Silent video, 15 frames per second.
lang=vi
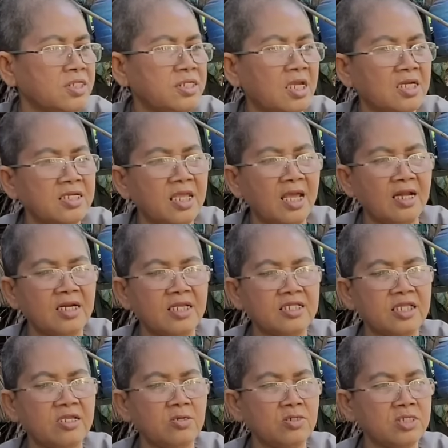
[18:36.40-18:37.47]
trần gian này
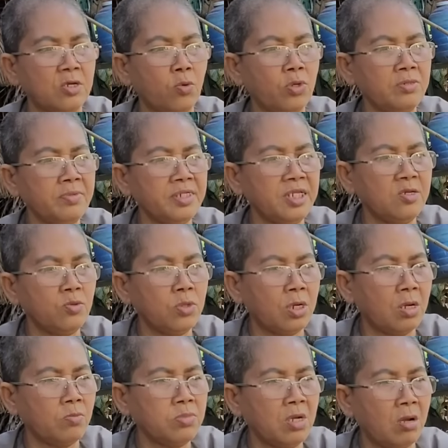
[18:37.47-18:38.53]
tiền của bao nhiêu cũng
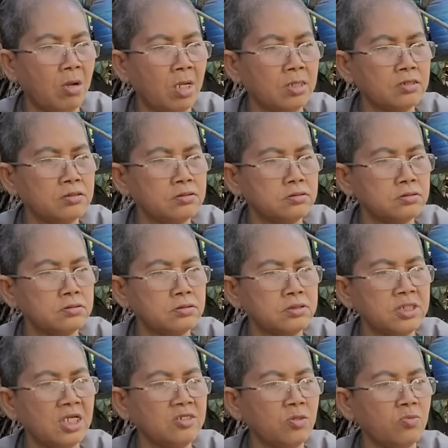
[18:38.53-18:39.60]
không còn
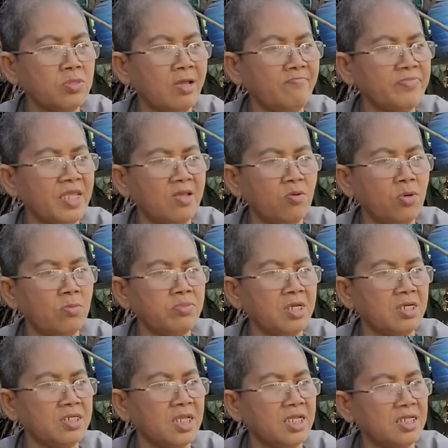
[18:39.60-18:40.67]
chết cũng nắm theo không
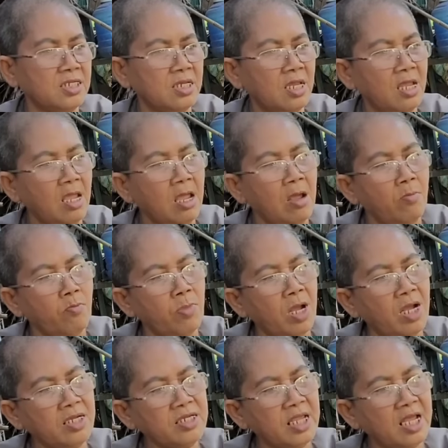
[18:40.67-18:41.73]
được gì mà
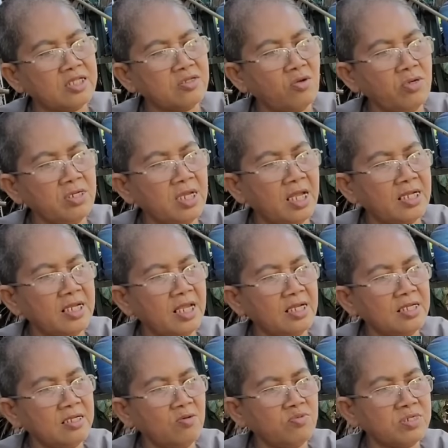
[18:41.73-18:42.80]
ở nhà tối ngày gan
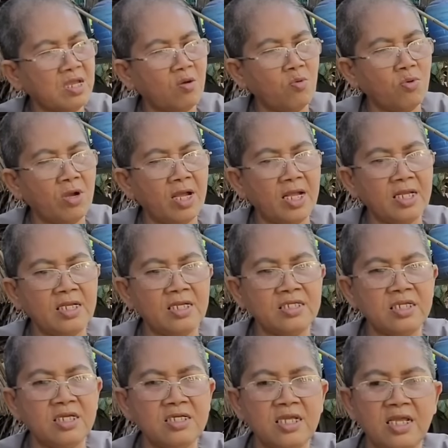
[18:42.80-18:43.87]
với ông chồng hoài rồi
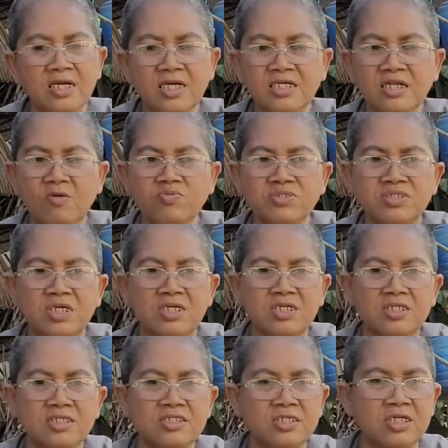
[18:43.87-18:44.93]
chết gan cái đóng
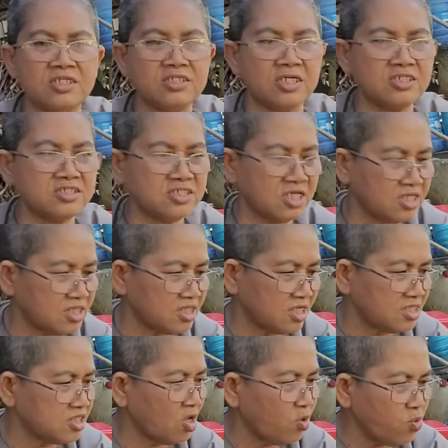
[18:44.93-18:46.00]
sình thịt thịt sình
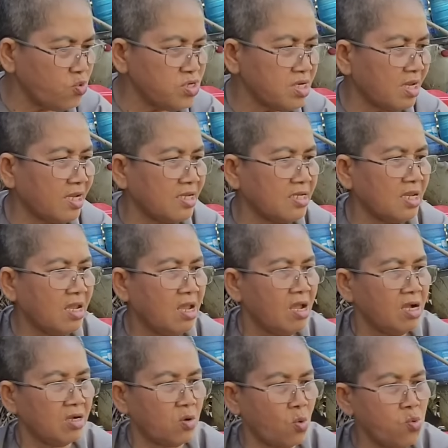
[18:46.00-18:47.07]
thịt thúi này
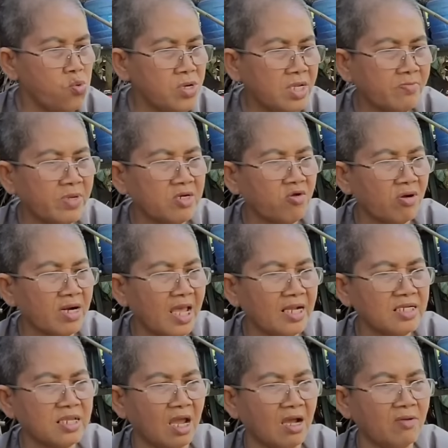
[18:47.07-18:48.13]
của quyền mình còn
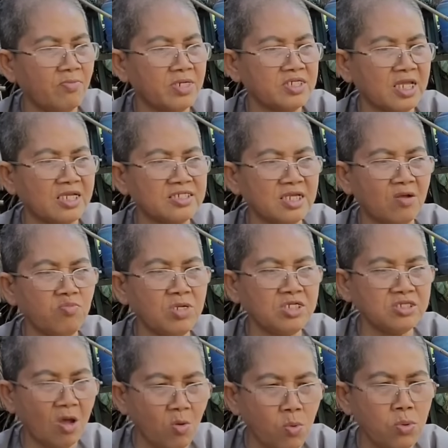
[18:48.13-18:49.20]
đang chờ mình tại sao không đi
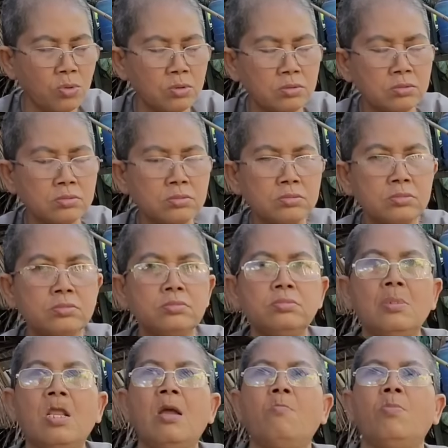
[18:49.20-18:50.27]
tu
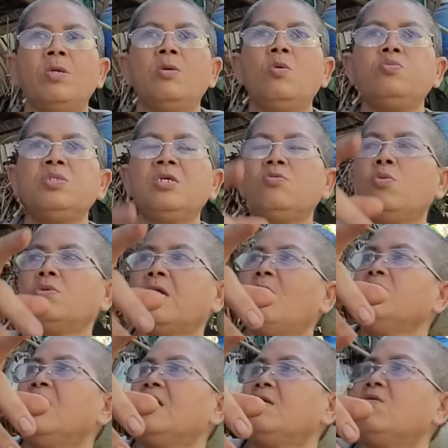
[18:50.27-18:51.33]
mà lúc đó cô
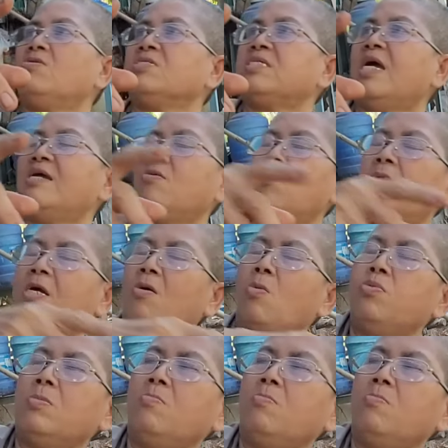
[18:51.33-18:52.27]
cổng thằng con trai cô thằng út